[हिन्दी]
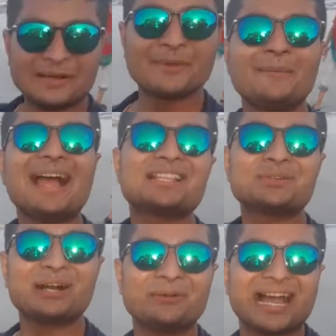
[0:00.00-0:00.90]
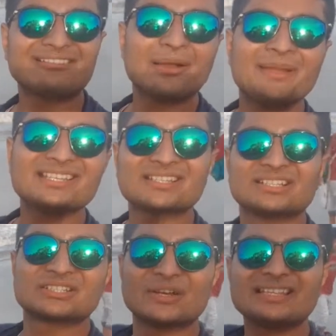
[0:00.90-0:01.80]
अभी मैं आ चुका हूँ नागवा बीच
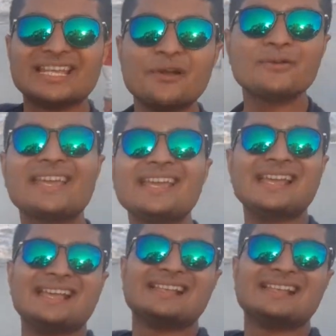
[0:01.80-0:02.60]
जो देव की